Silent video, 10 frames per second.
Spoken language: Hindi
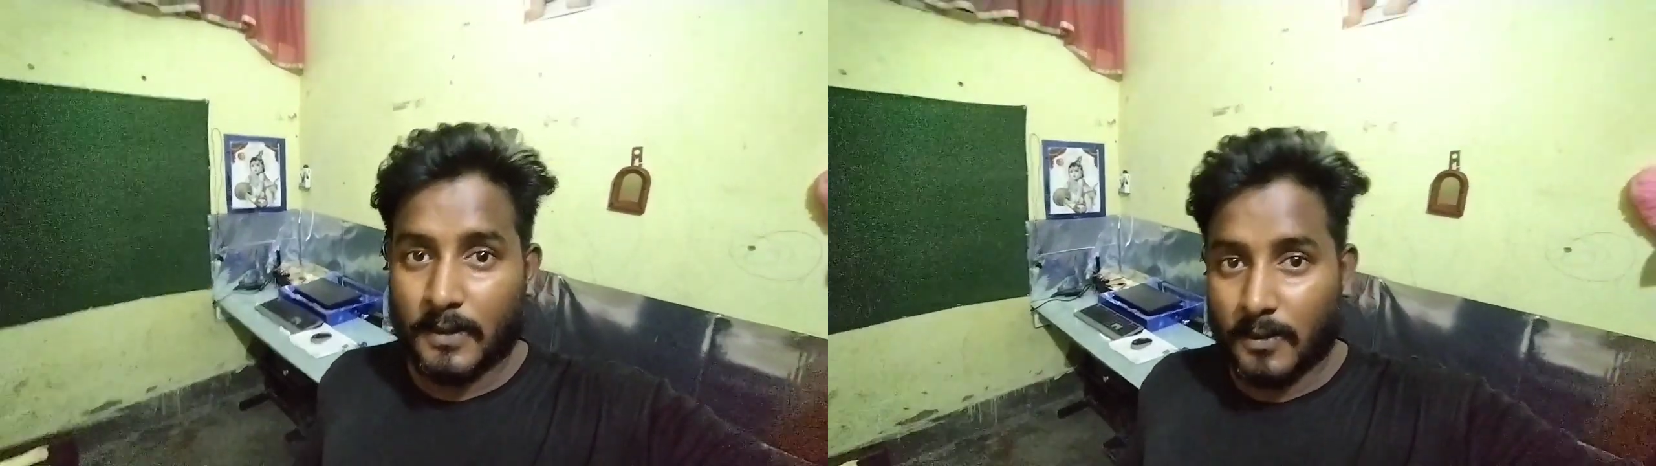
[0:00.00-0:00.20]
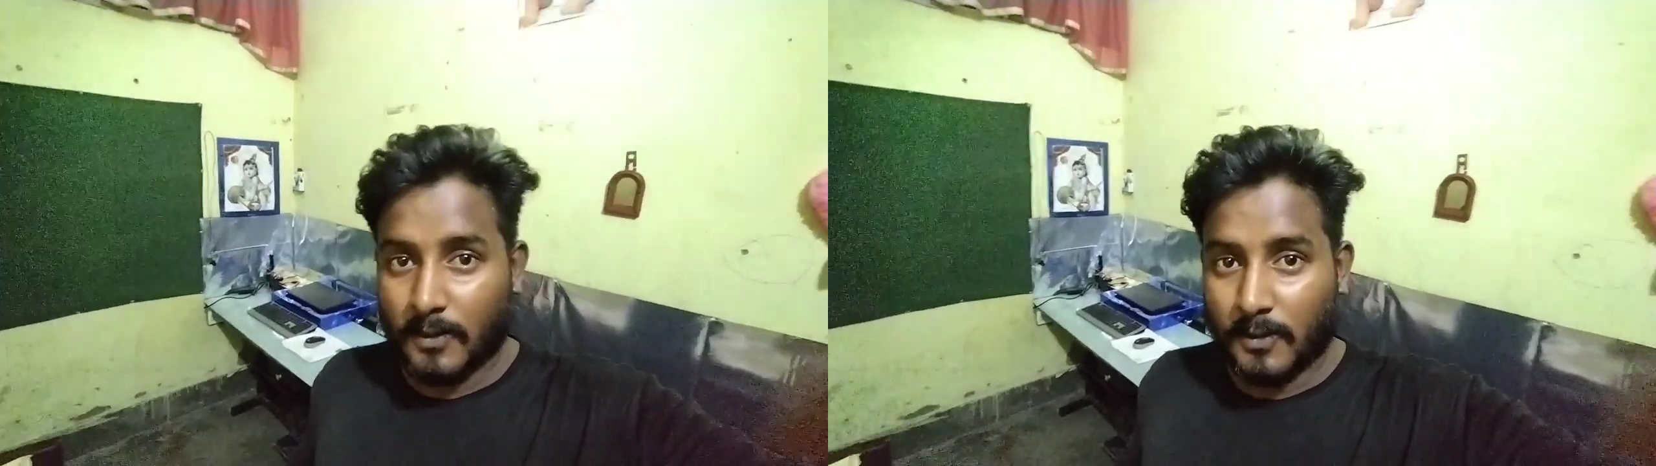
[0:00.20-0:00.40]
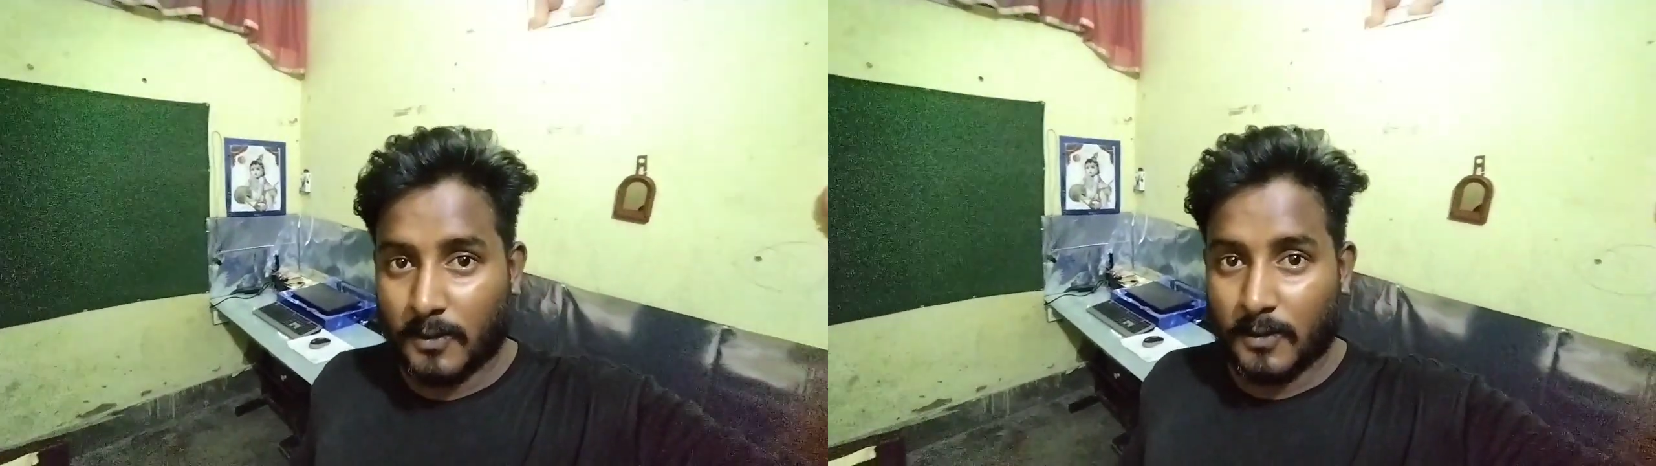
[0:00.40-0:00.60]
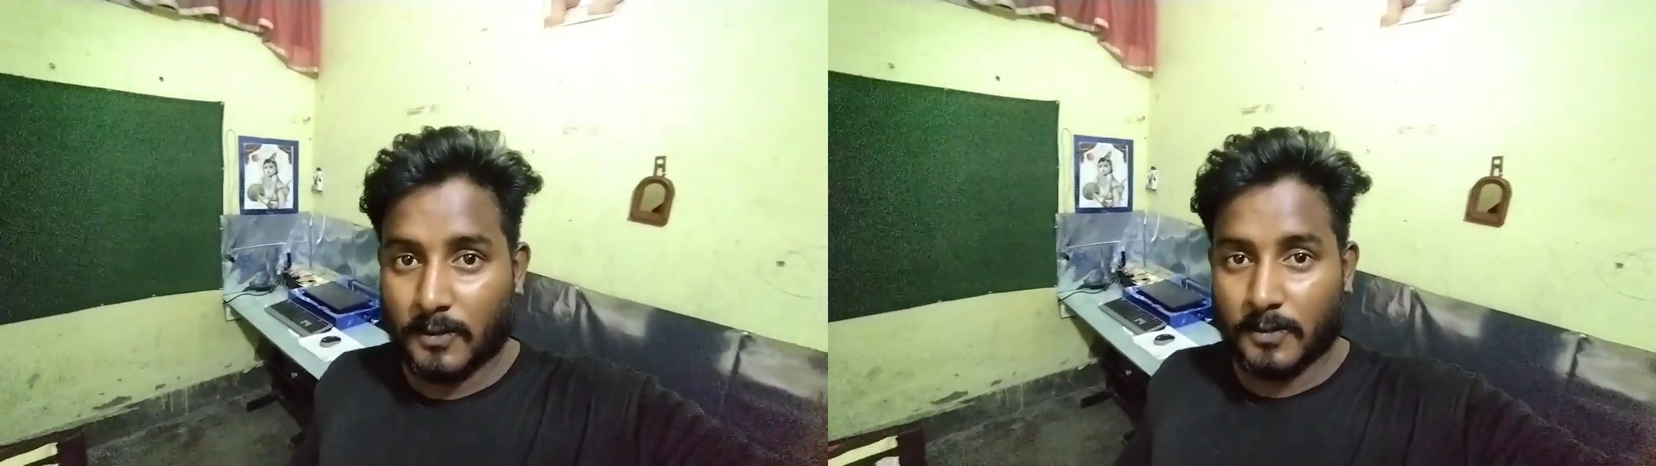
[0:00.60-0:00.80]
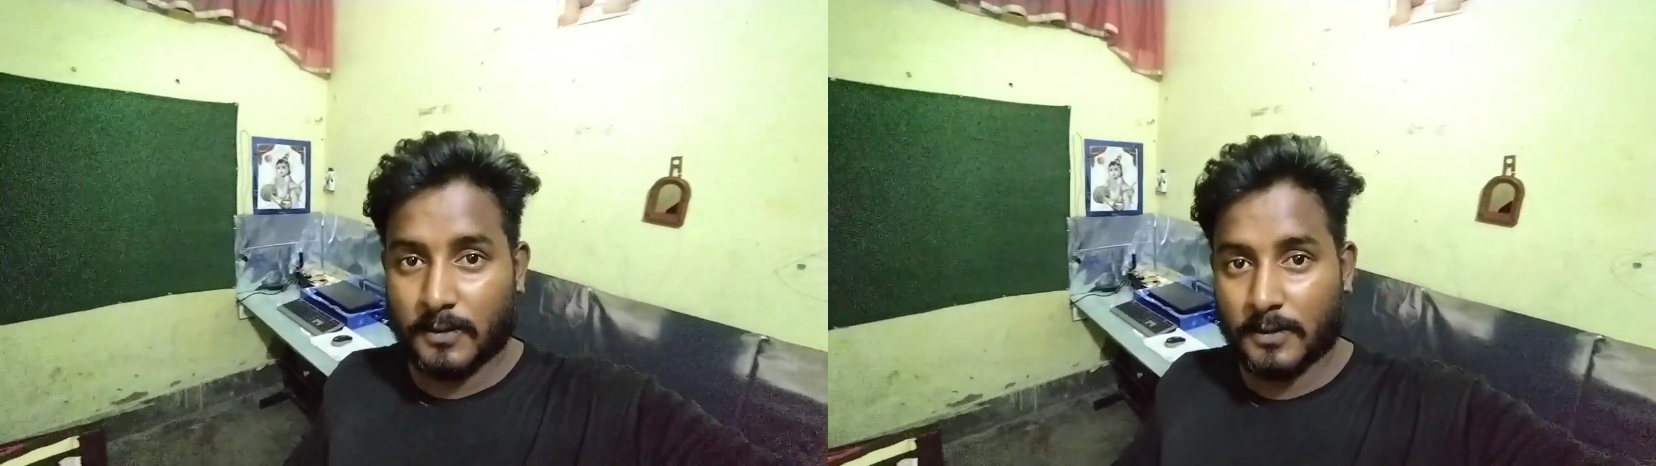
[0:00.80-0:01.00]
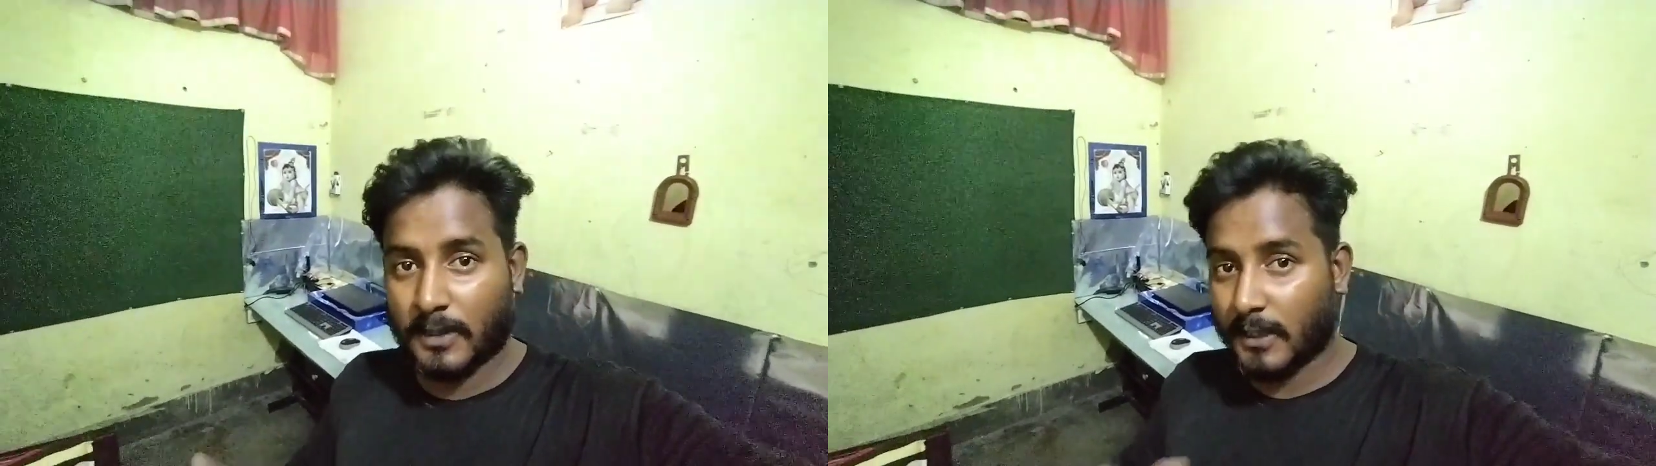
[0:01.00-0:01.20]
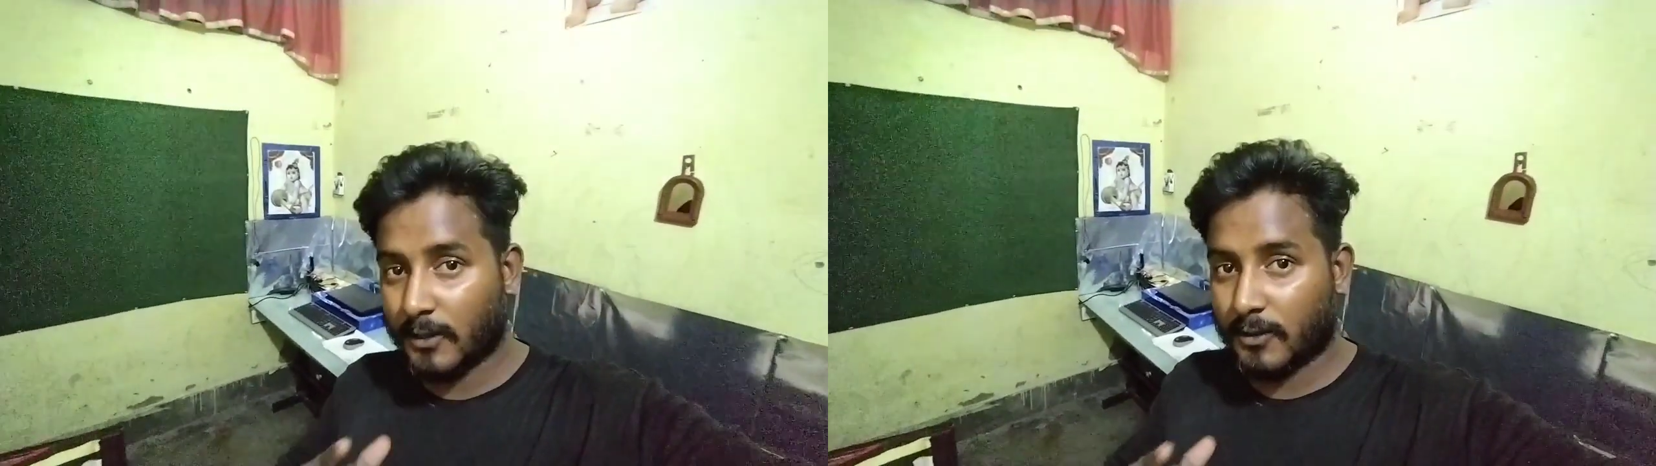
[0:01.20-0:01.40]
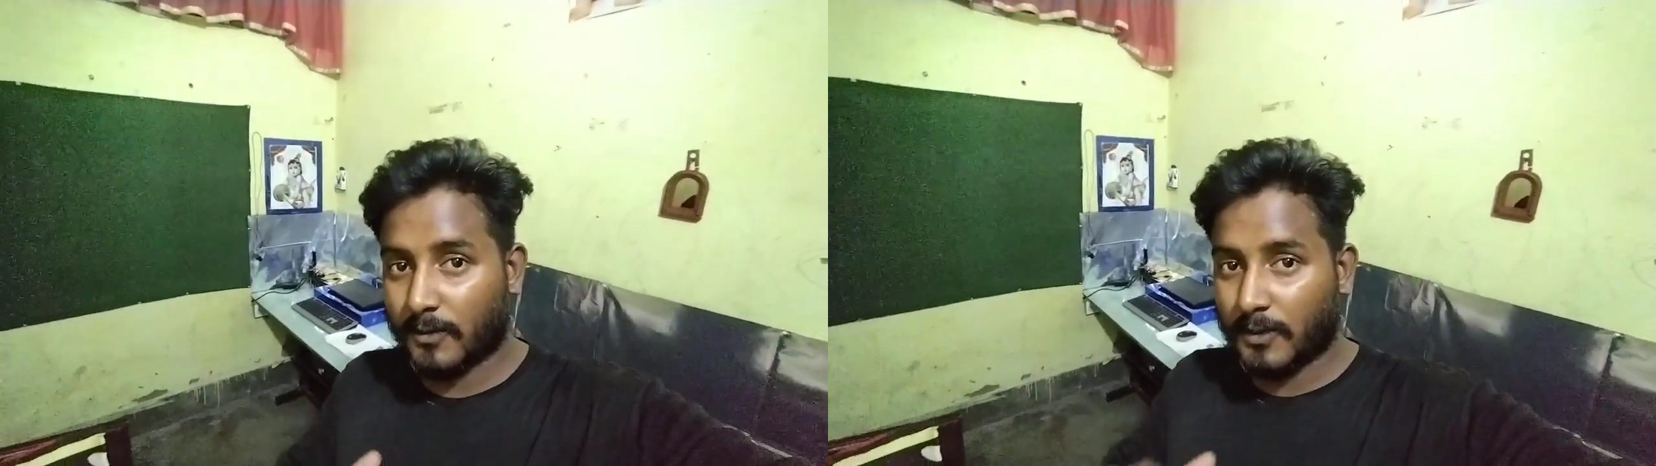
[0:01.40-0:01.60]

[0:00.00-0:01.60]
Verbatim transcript: और चलिए दोस्तों